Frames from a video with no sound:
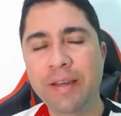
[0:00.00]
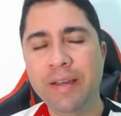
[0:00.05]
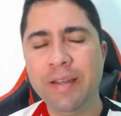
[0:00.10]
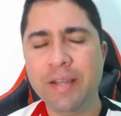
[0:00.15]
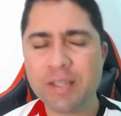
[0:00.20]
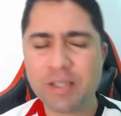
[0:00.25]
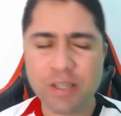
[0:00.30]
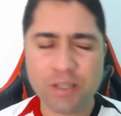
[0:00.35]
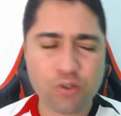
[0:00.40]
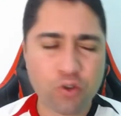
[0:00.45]

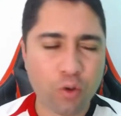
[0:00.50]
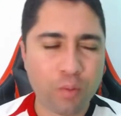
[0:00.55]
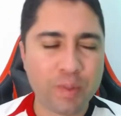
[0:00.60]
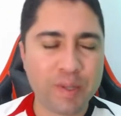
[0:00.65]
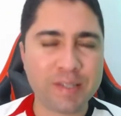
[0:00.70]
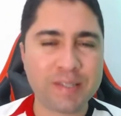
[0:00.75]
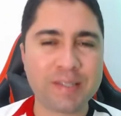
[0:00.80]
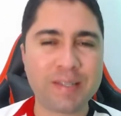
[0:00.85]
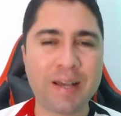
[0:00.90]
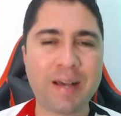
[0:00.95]
Antes de
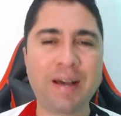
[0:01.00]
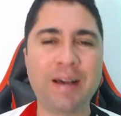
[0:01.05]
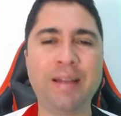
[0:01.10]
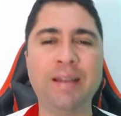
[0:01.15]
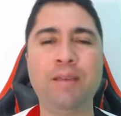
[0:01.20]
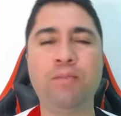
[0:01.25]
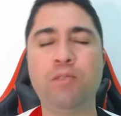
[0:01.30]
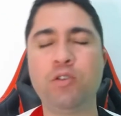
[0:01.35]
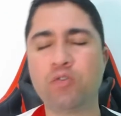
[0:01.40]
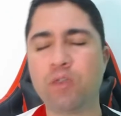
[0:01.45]
começar,
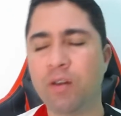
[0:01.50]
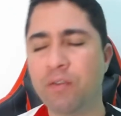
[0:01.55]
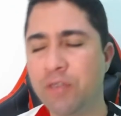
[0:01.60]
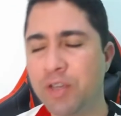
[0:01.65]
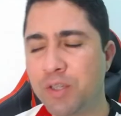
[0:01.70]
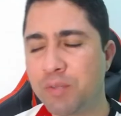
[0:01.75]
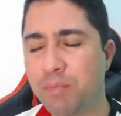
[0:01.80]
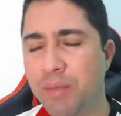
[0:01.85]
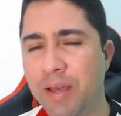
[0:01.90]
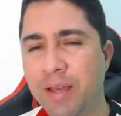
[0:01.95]
né, mais uma
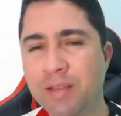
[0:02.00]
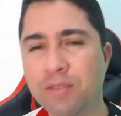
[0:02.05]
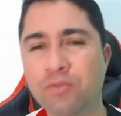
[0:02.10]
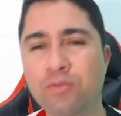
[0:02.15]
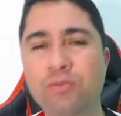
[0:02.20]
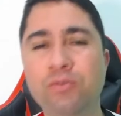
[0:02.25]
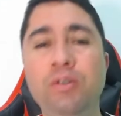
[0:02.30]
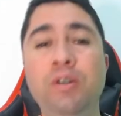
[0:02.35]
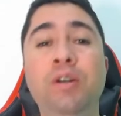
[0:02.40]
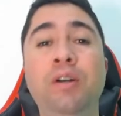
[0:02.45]
vez
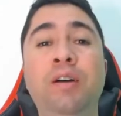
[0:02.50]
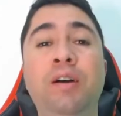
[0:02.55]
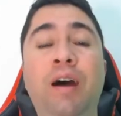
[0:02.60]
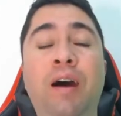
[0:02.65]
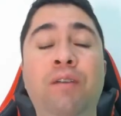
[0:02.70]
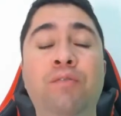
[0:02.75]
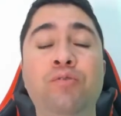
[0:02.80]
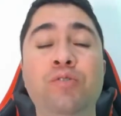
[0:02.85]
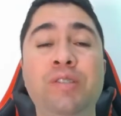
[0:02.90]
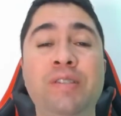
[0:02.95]
peço
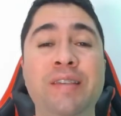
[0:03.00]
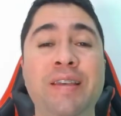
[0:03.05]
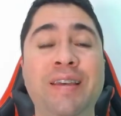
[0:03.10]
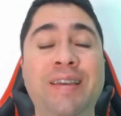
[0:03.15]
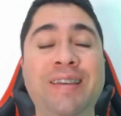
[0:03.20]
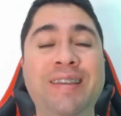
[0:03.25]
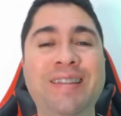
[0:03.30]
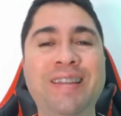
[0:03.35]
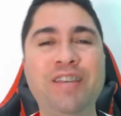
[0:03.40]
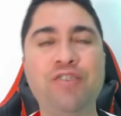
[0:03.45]
a você
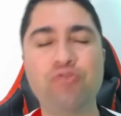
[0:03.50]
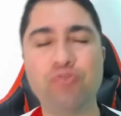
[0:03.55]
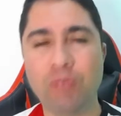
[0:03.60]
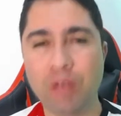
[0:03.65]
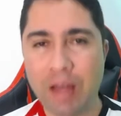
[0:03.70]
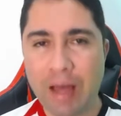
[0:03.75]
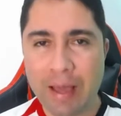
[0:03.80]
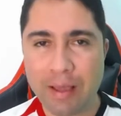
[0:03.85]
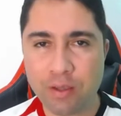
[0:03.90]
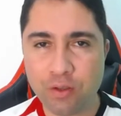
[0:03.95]
que deixe o
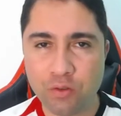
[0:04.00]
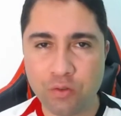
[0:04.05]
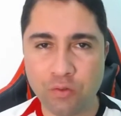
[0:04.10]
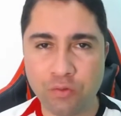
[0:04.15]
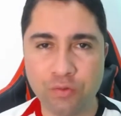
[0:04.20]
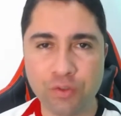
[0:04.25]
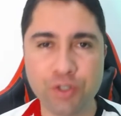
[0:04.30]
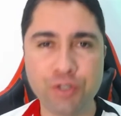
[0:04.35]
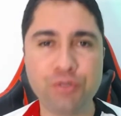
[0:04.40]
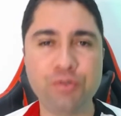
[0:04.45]
like no
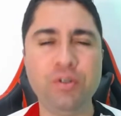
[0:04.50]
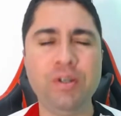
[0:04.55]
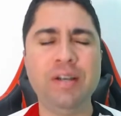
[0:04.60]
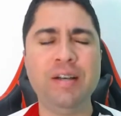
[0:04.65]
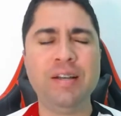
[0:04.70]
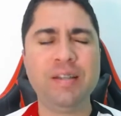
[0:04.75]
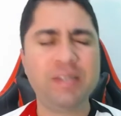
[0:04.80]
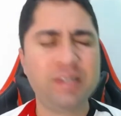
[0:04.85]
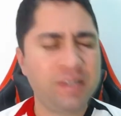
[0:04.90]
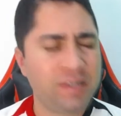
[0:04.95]
vídeo,
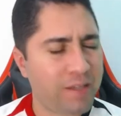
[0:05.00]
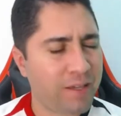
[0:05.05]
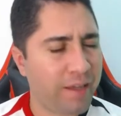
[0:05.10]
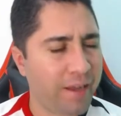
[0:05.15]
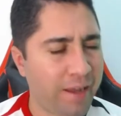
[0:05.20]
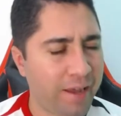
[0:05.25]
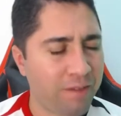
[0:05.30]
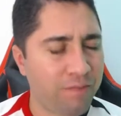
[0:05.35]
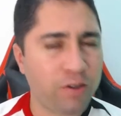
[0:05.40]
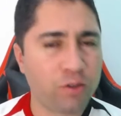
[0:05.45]
se
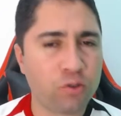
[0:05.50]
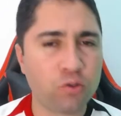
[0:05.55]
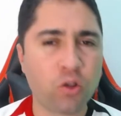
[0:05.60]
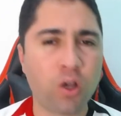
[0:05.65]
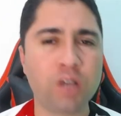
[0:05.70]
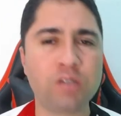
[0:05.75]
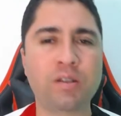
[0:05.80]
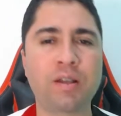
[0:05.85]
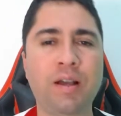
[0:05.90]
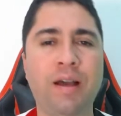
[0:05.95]
inscreva no
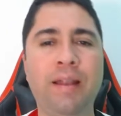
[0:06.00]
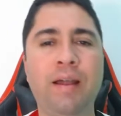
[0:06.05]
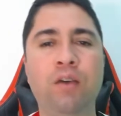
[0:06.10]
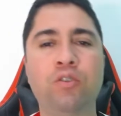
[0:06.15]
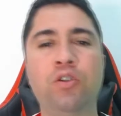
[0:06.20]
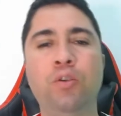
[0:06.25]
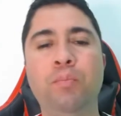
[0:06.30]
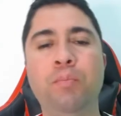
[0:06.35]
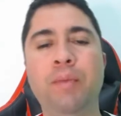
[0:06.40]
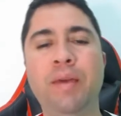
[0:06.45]
nosso canal
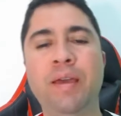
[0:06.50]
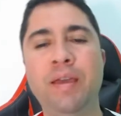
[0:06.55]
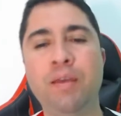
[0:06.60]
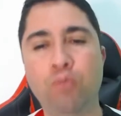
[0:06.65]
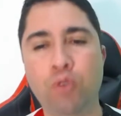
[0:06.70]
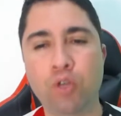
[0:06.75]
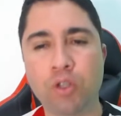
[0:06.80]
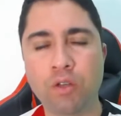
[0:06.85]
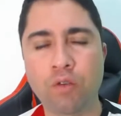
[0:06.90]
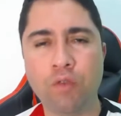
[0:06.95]
também,
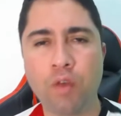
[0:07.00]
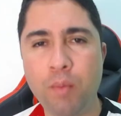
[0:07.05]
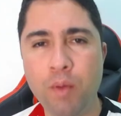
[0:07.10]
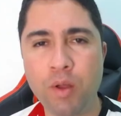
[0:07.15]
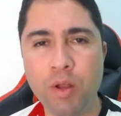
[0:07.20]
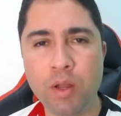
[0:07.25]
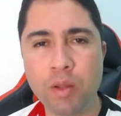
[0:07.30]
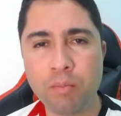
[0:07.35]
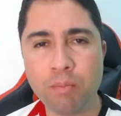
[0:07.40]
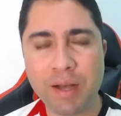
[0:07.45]
botão
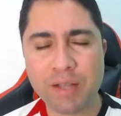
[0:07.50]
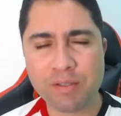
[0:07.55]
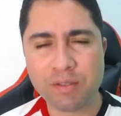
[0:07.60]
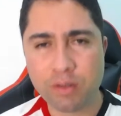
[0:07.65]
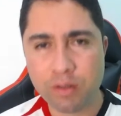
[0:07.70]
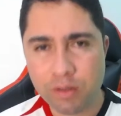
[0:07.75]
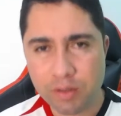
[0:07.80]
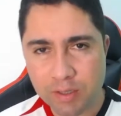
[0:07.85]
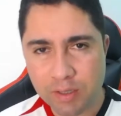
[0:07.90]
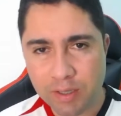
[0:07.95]
vermelho aí embaixo
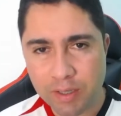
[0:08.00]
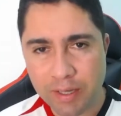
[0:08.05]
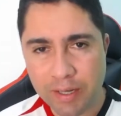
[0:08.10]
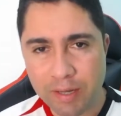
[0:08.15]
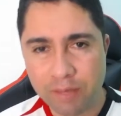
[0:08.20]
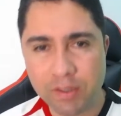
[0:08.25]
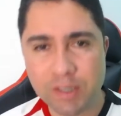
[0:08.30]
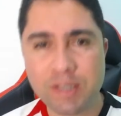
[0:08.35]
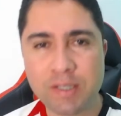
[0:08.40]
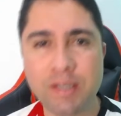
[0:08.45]
escrito
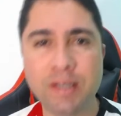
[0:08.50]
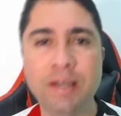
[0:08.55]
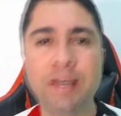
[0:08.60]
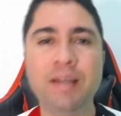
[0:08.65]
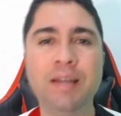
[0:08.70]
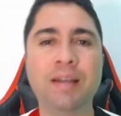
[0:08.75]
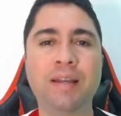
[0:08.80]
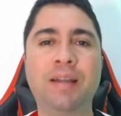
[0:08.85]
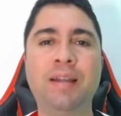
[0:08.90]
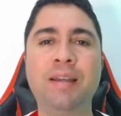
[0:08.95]
inscreva-se,
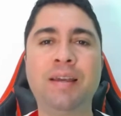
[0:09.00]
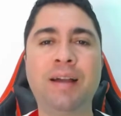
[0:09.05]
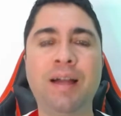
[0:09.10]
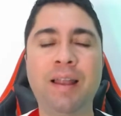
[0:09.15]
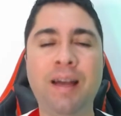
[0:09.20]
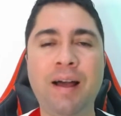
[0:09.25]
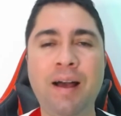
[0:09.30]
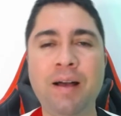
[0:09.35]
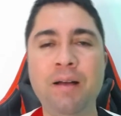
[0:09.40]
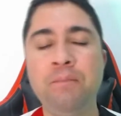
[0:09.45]
clica
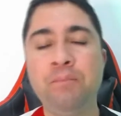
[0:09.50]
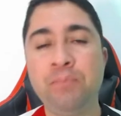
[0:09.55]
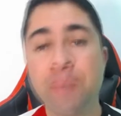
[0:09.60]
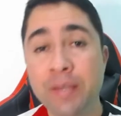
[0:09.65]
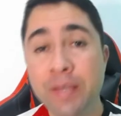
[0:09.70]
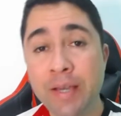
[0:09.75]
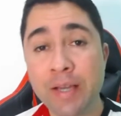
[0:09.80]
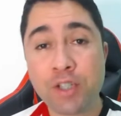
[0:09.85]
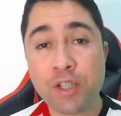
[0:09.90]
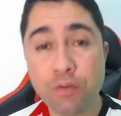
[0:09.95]
lá
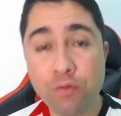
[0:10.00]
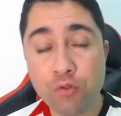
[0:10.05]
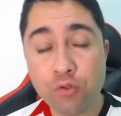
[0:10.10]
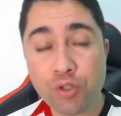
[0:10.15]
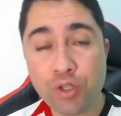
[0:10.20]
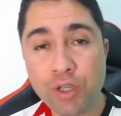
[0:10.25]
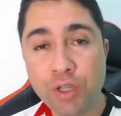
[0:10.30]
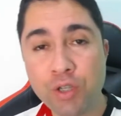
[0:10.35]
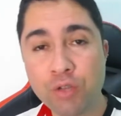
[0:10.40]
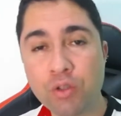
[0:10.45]
e ative o
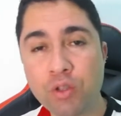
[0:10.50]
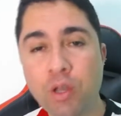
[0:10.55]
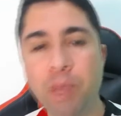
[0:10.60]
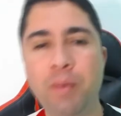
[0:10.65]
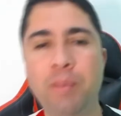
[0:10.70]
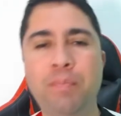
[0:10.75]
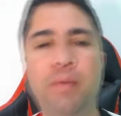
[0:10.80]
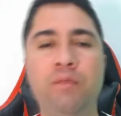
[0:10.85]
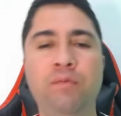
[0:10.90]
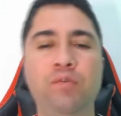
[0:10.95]
sininho
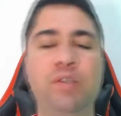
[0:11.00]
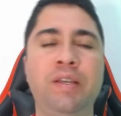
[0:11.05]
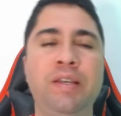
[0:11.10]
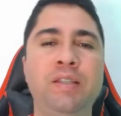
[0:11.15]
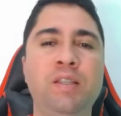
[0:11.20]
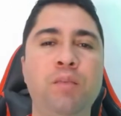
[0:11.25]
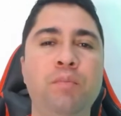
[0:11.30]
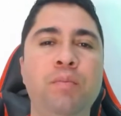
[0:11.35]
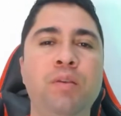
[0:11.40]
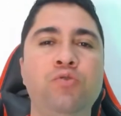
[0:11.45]
também para você
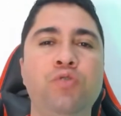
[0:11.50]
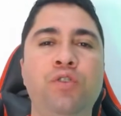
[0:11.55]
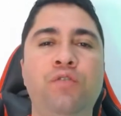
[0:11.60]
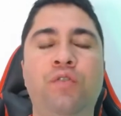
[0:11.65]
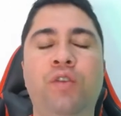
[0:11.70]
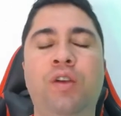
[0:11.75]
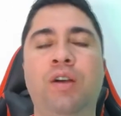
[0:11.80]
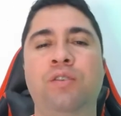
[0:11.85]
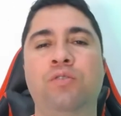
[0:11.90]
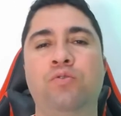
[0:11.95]
receber as
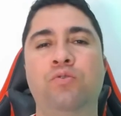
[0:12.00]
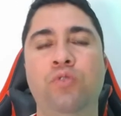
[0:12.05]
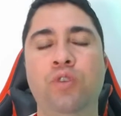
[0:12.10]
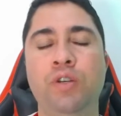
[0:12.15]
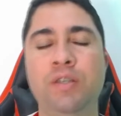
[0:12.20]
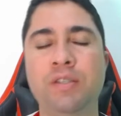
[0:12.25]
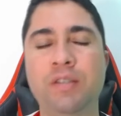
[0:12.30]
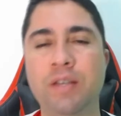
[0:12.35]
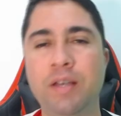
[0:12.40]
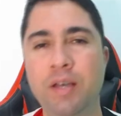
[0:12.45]

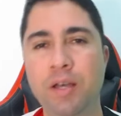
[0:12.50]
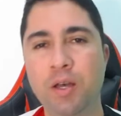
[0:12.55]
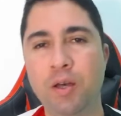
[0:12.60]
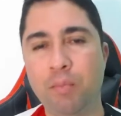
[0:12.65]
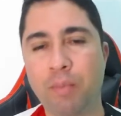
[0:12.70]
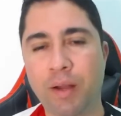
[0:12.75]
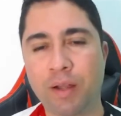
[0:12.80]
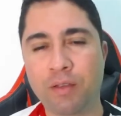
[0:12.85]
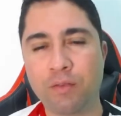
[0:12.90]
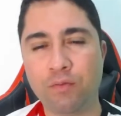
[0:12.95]
notificações,
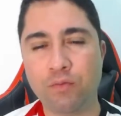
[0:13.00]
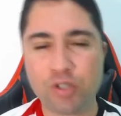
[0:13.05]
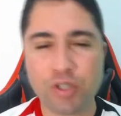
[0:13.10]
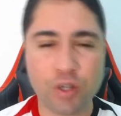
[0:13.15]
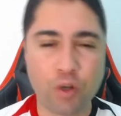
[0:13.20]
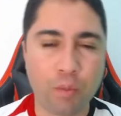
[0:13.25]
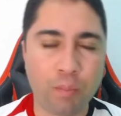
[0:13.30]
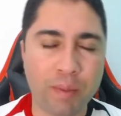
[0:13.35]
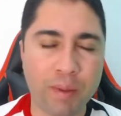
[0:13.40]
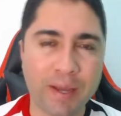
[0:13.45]
para que você
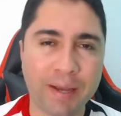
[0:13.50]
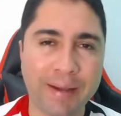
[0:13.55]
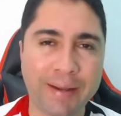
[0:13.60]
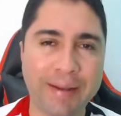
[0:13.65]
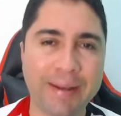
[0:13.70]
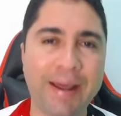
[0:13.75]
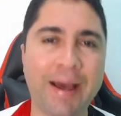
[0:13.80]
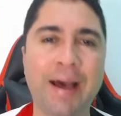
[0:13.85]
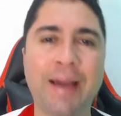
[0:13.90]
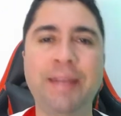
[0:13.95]
não perca
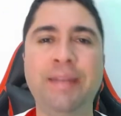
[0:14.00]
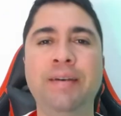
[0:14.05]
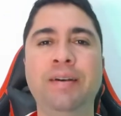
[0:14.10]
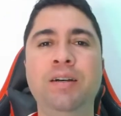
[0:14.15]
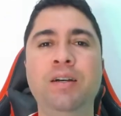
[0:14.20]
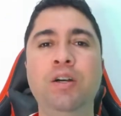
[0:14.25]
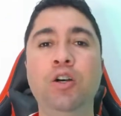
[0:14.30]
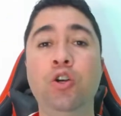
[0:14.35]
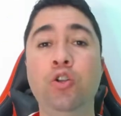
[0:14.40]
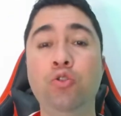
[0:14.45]
nada
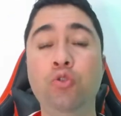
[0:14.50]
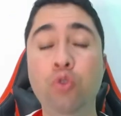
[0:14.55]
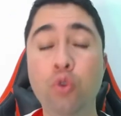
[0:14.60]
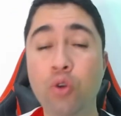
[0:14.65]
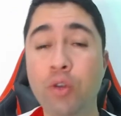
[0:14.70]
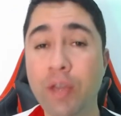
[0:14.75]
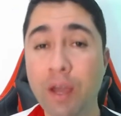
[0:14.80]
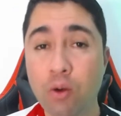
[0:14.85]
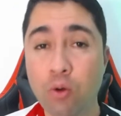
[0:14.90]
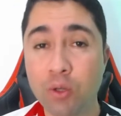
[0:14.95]
do
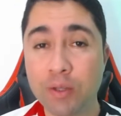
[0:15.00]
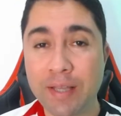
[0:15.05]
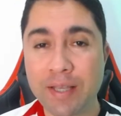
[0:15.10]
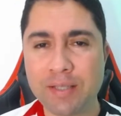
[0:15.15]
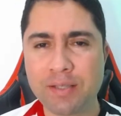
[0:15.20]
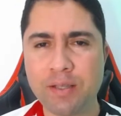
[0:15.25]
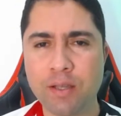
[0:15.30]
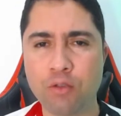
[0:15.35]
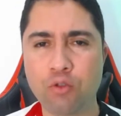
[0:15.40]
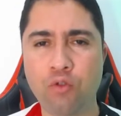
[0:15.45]
que
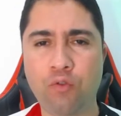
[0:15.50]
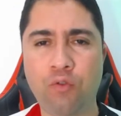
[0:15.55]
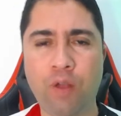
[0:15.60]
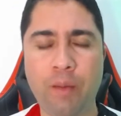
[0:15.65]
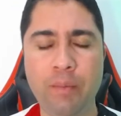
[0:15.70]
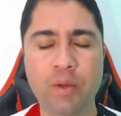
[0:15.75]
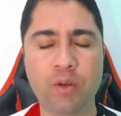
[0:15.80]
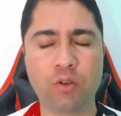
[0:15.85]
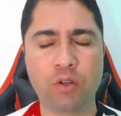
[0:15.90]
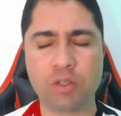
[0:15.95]
acontece dentro do Flamengo.